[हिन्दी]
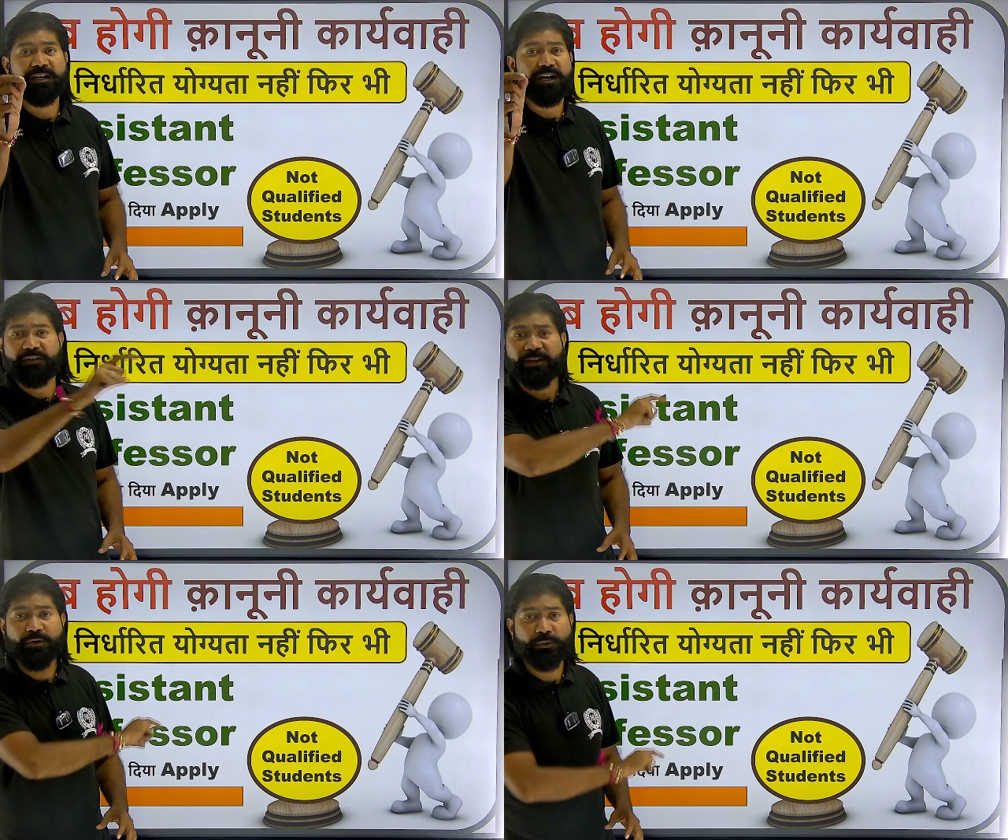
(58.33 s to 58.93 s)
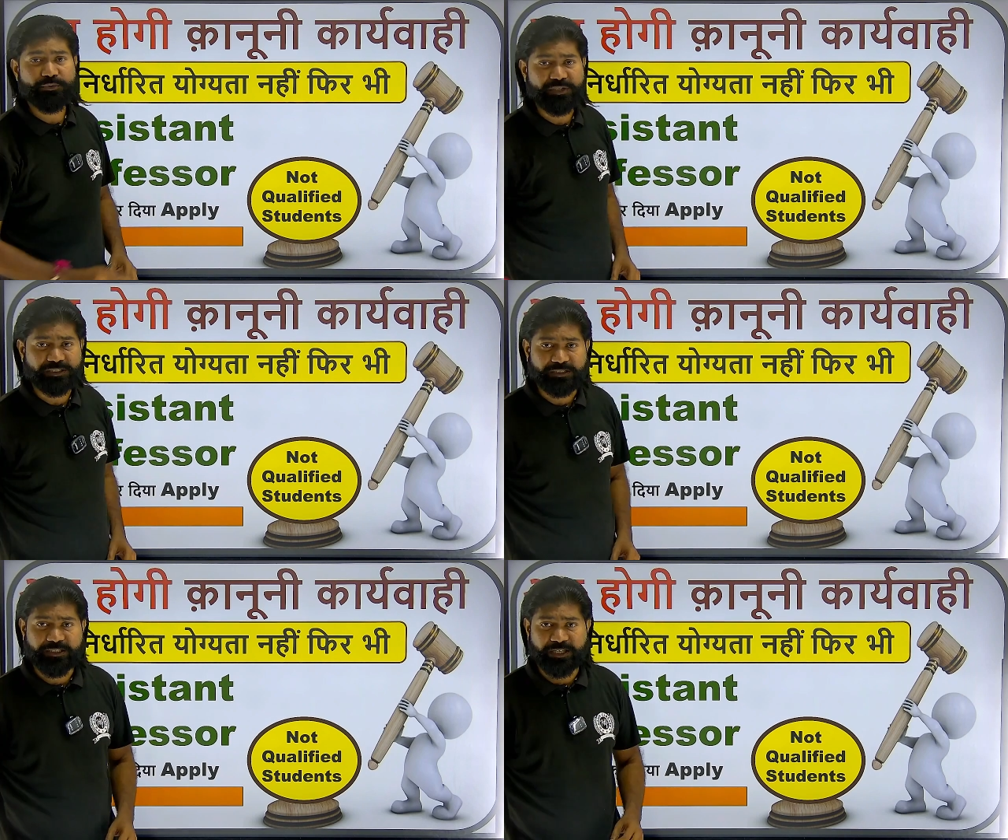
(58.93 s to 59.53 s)
कार्रवाई हो
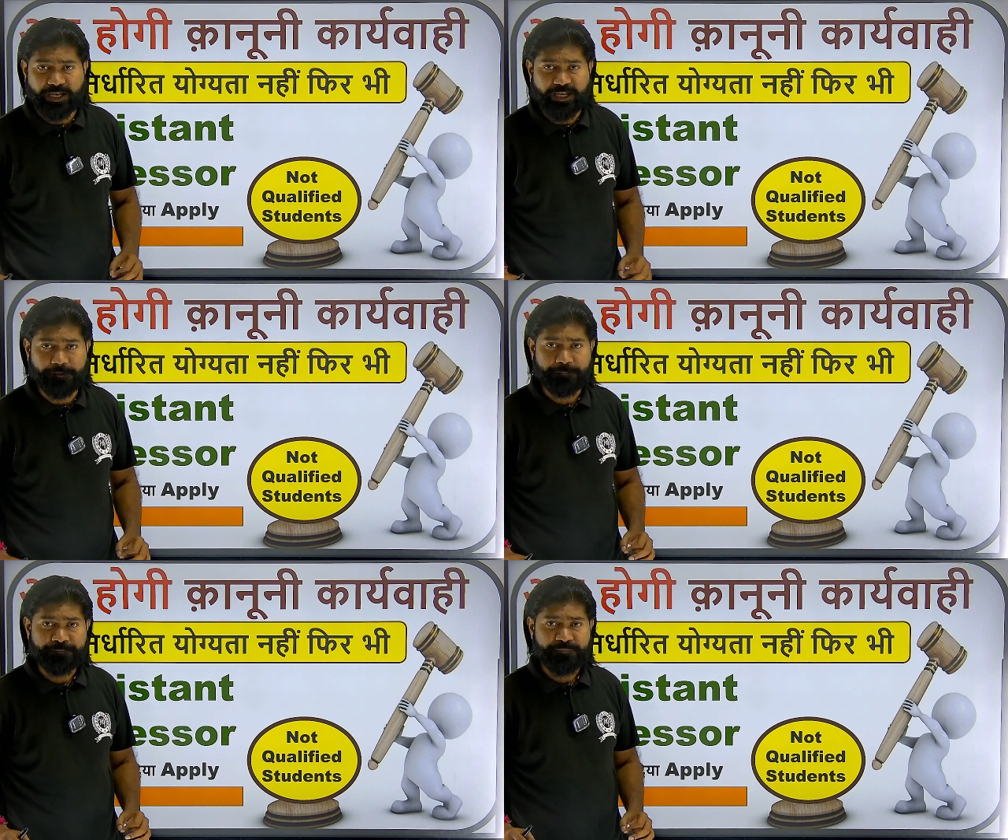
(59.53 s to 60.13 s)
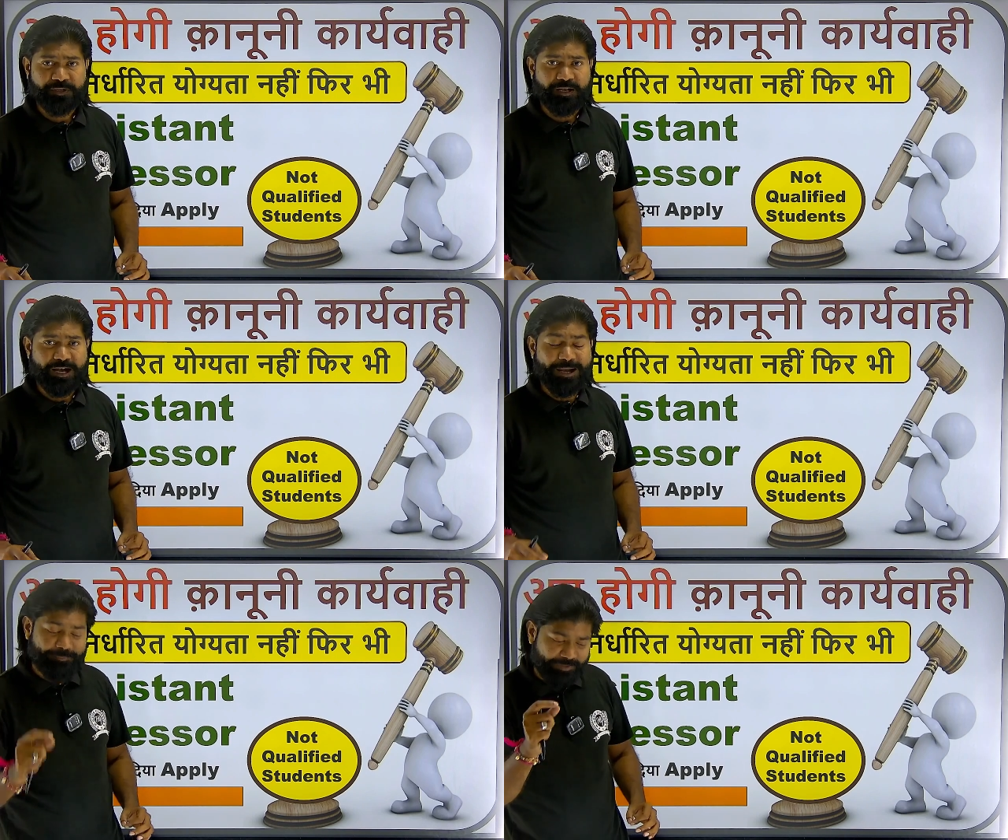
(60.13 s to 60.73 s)
सकती है
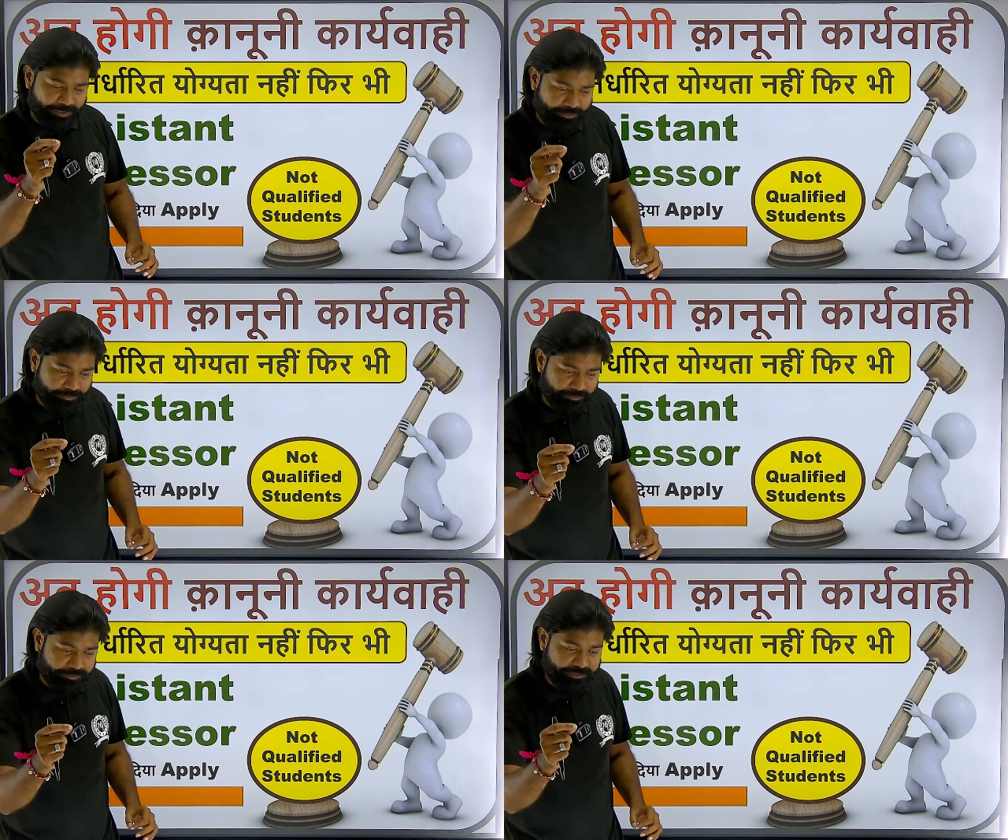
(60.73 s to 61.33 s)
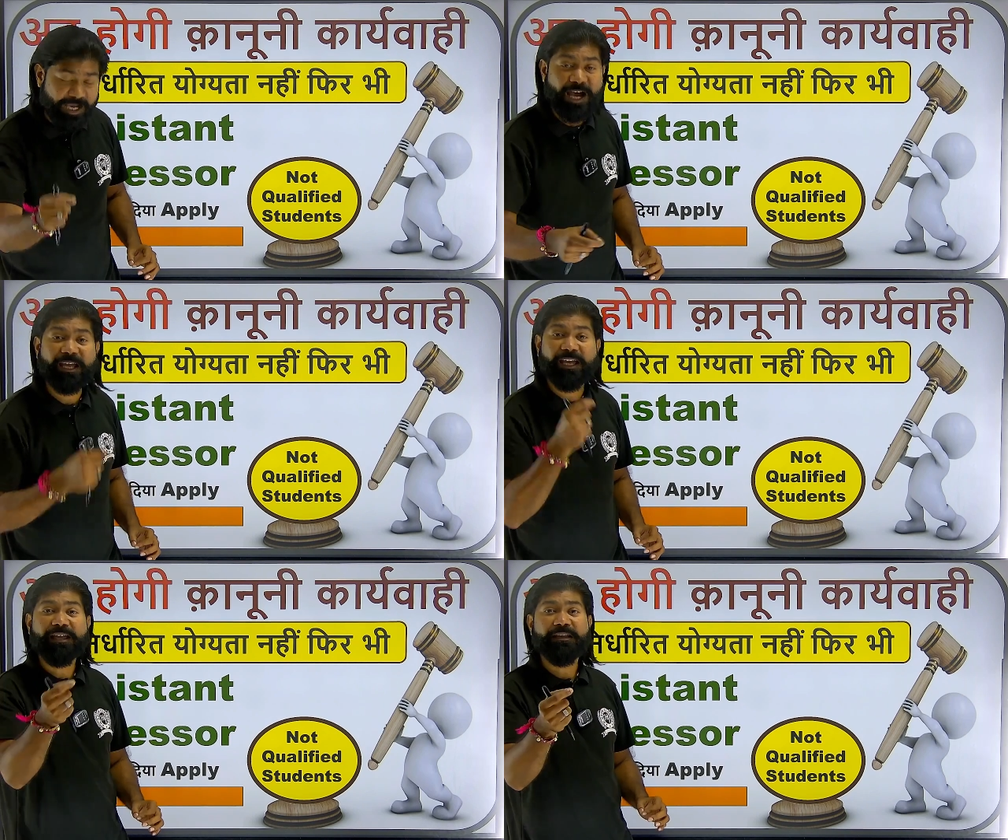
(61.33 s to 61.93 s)
अब क्या
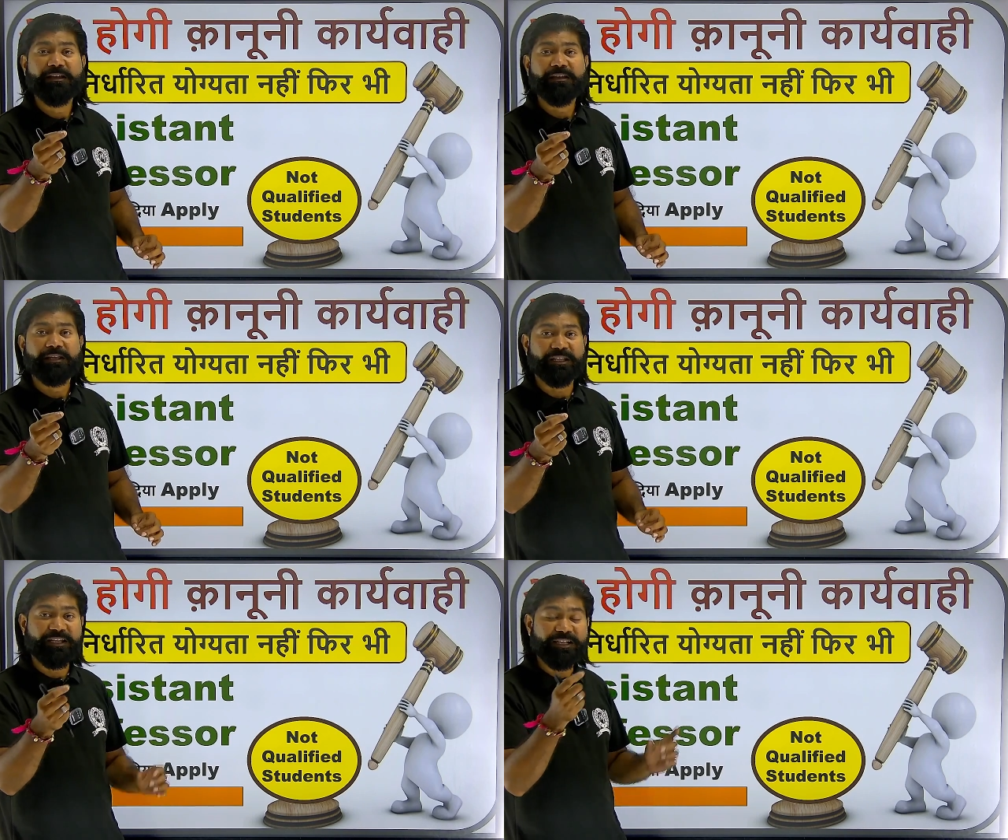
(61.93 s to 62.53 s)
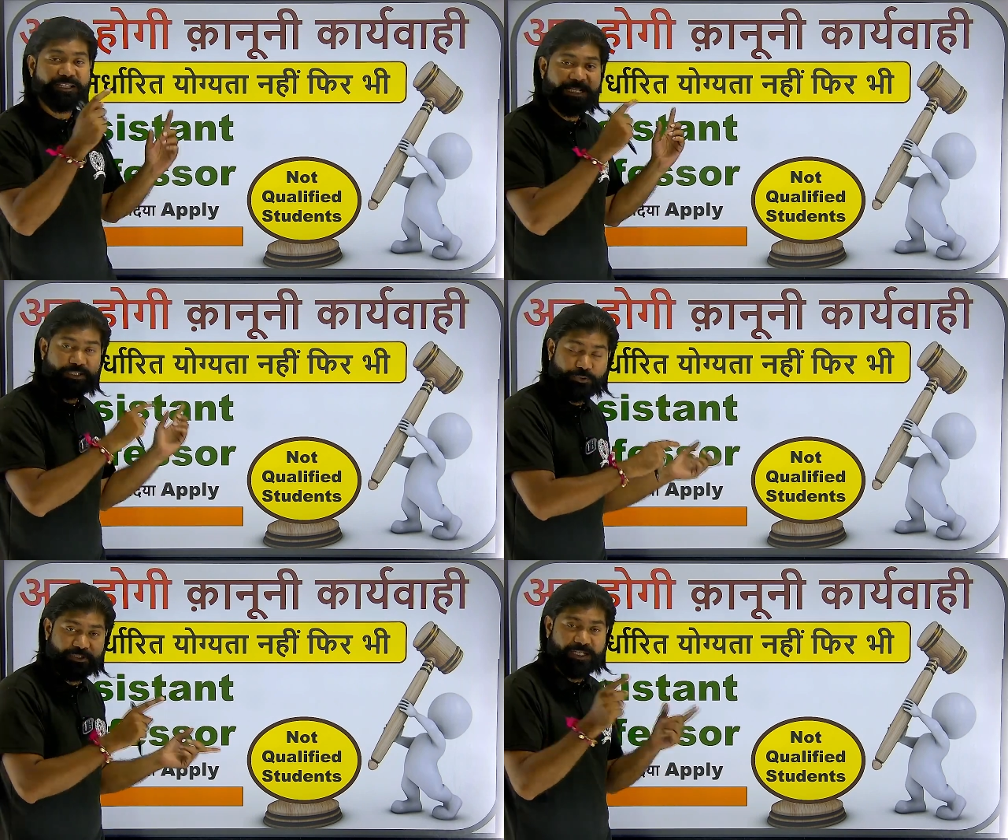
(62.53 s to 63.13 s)
है निर्धारित
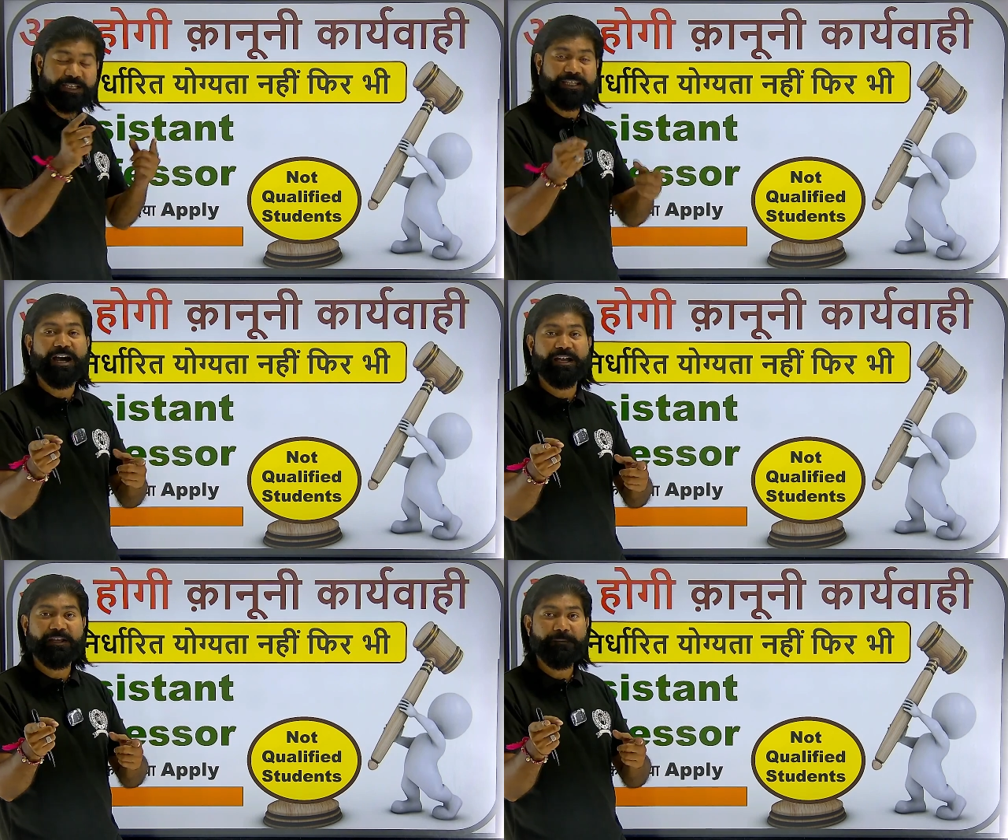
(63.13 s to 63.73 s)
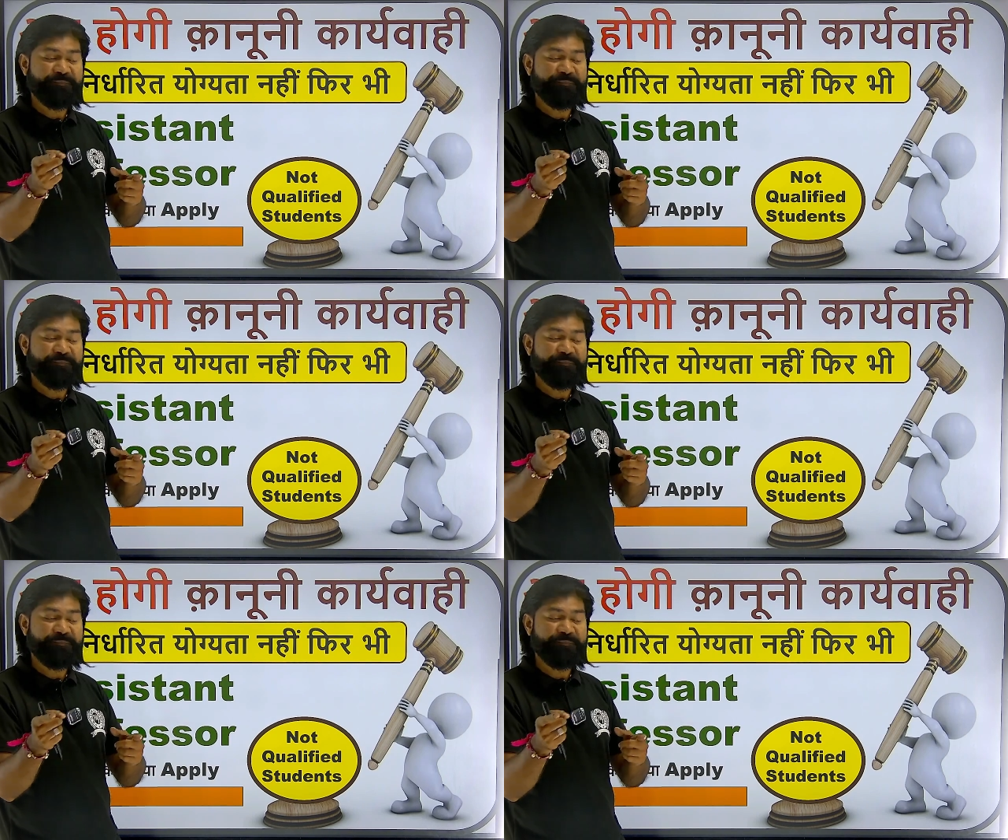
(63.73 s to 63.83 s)
योग्यता क्या है